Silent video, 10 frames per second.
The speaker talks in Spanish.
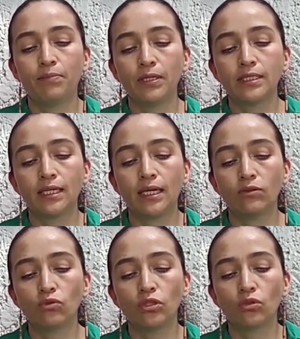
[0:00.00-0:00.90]
Le pueden
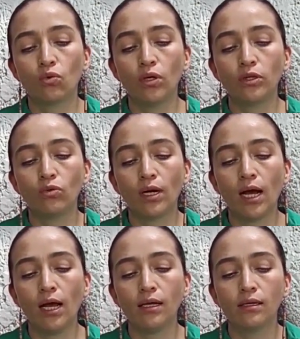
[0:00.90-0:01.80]
sacar un circulito
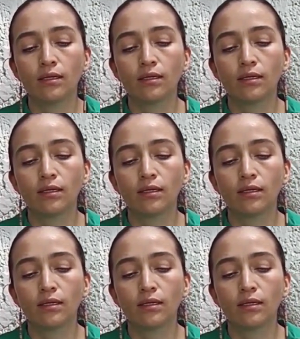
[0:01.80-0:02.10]
acá